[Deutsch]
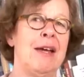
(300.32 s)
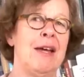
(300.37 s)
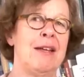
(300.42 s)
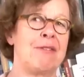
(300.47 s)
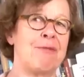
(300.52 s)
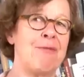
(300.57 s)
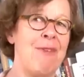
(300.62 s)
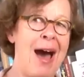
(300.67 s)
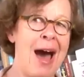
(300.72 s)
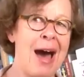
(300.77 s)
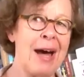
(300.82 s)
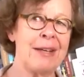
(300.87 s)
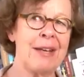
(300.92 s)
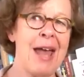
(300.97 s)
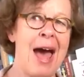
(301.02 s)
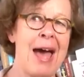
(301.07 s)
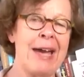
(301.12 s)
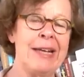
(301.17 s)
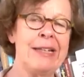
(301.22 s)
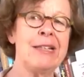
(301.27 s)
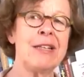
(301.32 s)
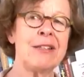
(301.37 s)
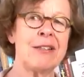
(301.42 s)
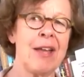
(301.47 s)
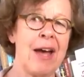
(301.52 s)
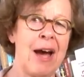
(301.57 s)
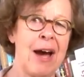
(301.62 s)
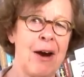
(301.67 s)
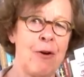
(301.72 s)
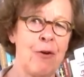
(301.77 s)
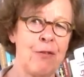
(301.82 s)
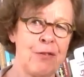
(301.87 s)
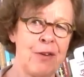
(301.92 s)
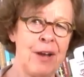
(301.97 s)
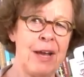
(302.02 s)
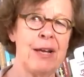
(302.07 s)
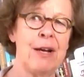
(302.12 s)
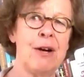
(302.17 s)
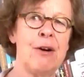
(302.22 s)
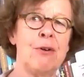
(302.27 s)
Es war eigentlich der
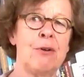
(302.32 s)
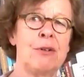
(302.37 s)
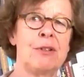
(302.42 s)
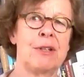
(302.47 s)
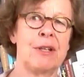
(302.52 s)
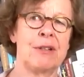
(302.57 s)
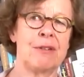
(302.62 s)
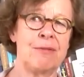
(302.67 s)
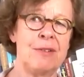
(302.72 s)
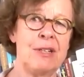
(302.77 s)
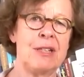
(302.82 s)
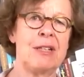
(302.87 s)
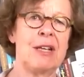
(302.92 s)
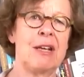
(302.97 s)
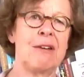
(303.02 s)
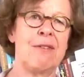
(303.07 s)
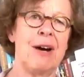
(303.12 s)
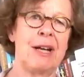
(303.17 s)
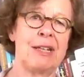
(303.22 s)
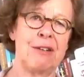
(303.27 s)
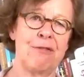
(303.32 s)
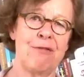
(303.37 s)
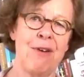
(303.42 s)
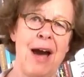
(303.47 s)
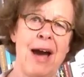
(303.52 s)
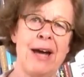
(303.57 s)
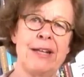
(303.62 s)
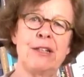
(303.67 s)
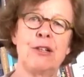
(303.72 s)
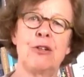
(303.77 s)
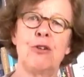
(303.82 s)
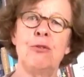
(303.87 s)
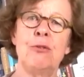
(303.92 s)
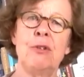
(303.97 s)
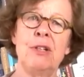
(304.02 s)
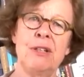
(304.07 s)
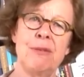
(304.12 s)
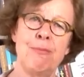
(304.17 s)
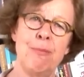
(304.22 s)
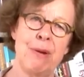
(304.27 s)
Aufhänger und das Wichtige waren die
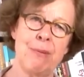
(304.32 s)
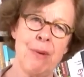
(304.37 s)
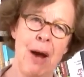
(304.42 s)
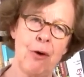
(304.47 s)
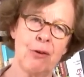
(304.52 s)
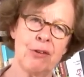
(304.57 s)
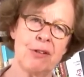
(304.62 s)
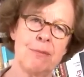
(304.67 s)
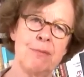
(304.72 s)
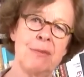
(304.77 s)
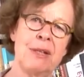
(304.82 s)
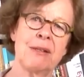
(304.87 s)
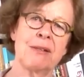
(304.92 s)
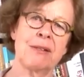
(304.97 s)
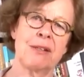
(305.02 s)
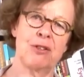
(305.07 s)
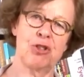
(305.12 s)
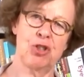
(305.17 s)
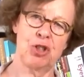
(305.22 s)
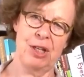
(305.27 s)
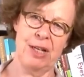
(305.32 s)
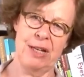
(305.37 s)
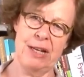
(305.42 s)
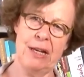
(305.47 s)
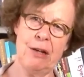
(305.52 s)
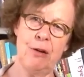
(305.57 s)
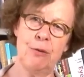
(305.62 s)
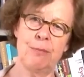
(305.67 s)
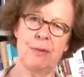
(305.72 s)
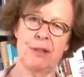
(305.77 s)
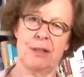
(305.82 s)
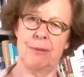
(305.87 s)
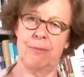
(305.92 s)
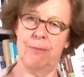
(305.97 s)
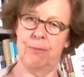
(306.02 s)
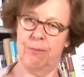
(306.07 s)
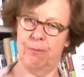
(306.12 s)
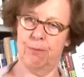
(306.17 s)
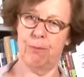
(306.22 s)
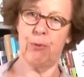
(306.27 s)
Verhandlungen mit Außenminister Scheel und mit
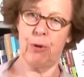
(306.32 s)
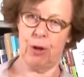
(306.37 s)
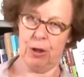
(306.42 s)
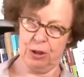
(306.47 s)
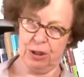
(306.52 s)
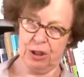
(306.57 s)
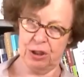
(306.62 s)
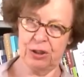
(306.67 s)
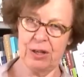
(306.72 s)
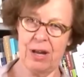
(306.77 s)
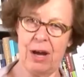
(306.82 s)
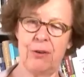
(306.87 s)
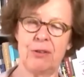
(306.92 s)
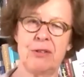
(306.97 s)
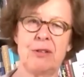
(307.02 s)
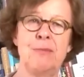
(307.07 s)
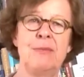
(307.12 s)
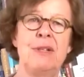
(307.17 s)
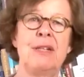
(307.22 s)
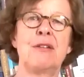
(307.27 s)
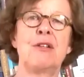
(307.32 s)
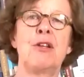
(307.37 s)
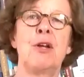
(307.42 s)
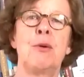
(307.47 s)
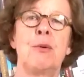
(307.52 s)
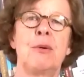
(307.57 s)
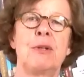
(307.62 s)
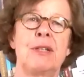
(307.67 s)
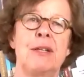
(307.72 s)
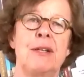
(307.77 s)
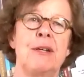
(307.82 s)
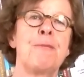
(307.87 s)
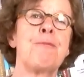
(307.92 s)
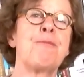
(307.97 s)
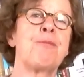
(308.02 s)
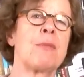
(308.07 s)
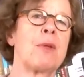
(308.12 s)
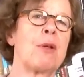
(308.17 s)
dem polnischen Außenminister über die